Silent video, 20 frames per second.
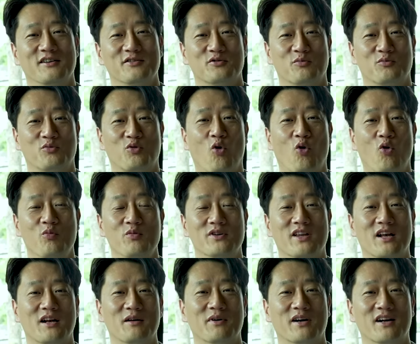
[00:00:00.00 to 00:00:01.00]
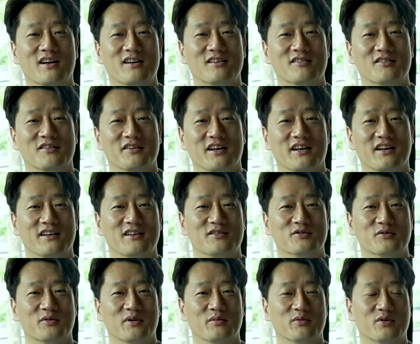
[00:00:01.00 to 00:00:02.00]
좀 도움이 될 만한 거 얘기를
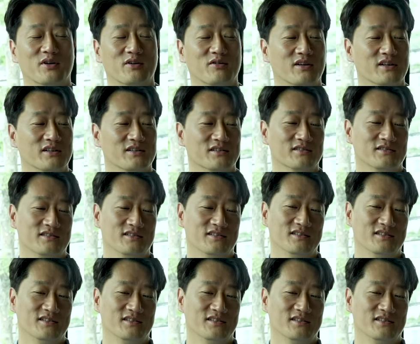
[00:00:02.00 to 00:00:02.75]
좀 해보라고 하셔서